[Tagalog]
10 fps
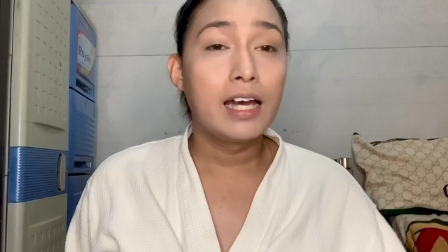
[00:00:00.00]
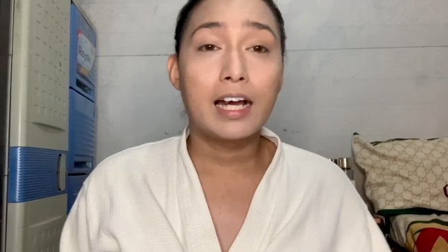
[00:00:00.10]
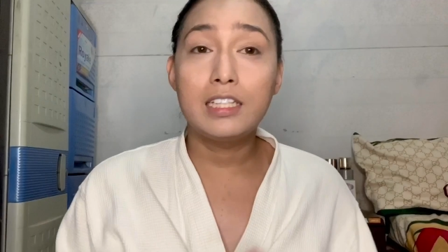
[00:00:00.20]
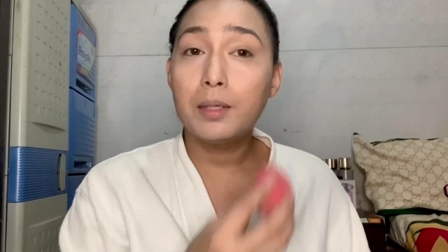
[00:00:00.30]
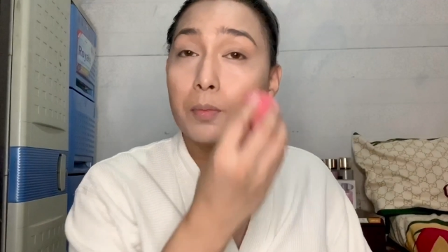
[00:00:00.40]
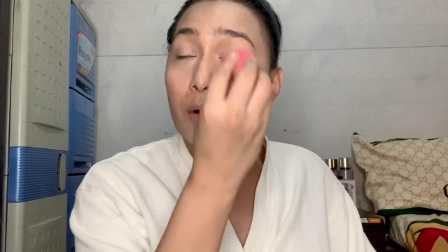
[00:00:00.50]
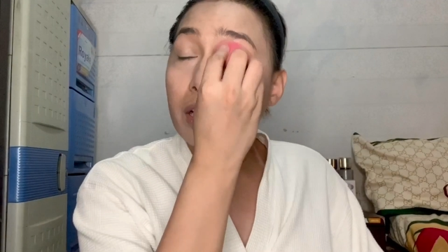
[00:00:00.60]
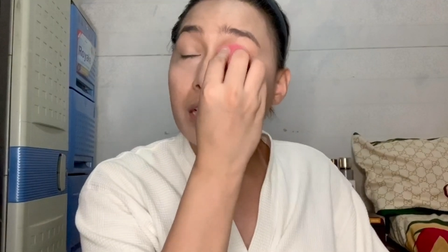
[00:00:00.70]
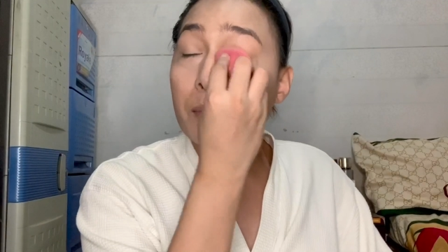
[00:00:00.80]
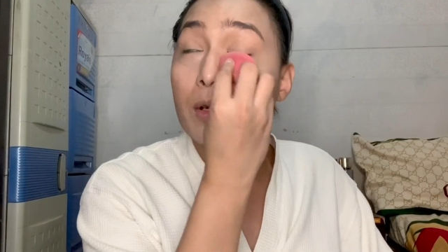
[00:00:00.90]
Kasi po,
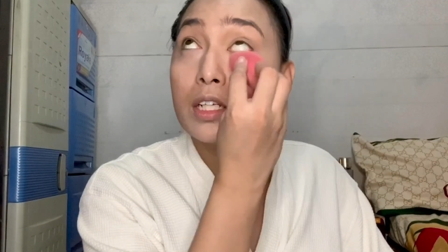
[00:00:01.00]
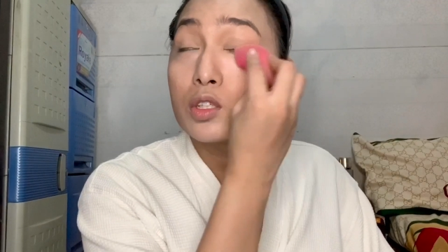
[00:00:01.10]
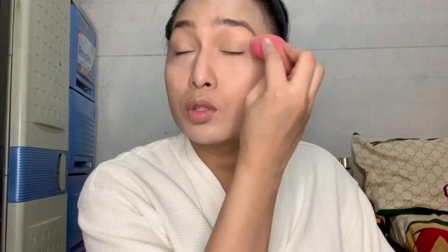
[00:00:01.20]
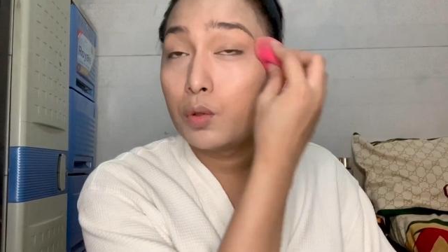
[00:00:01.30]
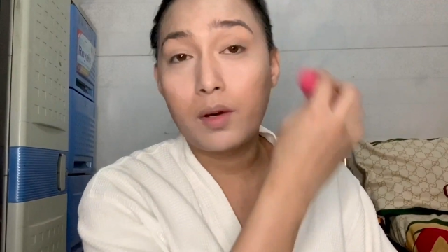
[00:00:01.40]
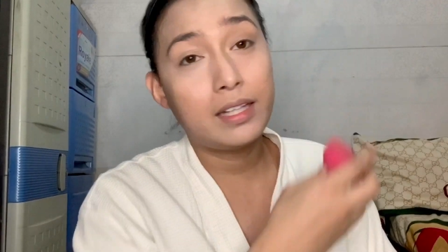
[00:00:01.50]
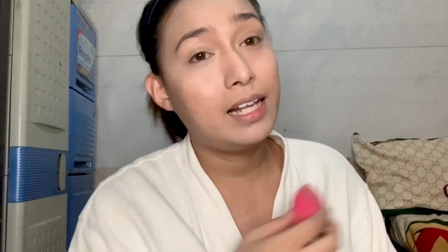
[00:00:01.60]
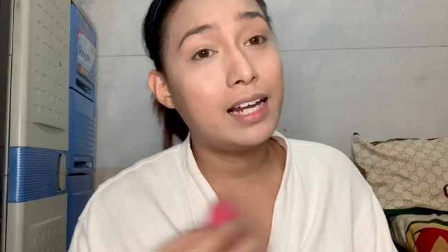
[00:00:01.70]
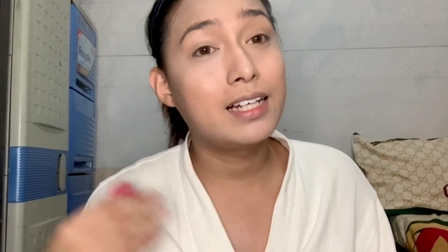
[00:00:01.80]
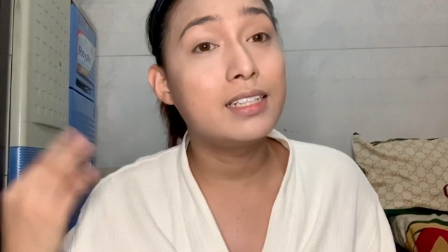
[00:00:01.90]
hindi po nasusukat
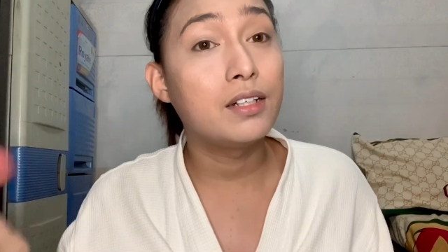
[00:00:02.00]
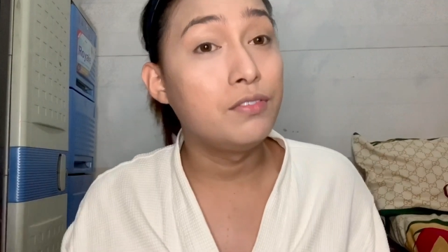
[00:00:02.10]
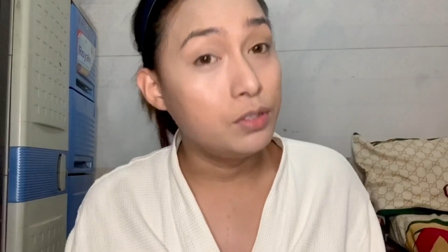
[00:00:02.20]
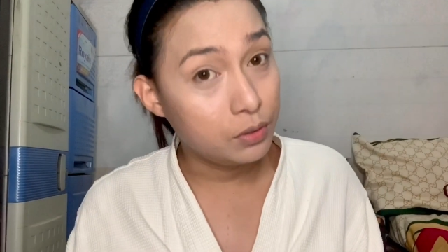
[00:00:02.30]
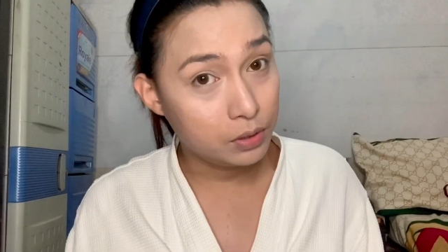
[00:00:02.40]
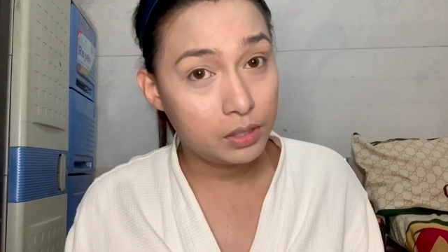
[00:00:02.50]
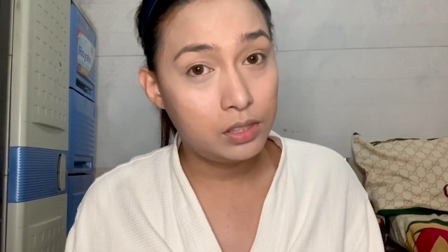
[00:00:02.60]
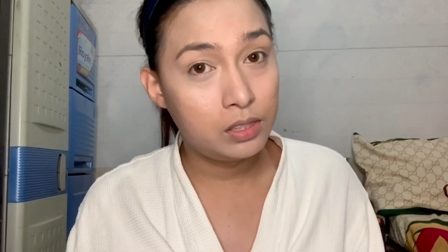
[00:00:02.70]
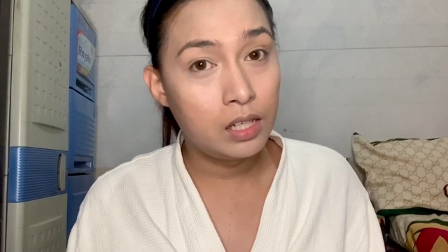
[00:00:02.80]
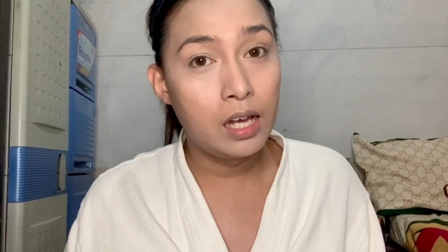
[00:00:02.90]
talaga sa views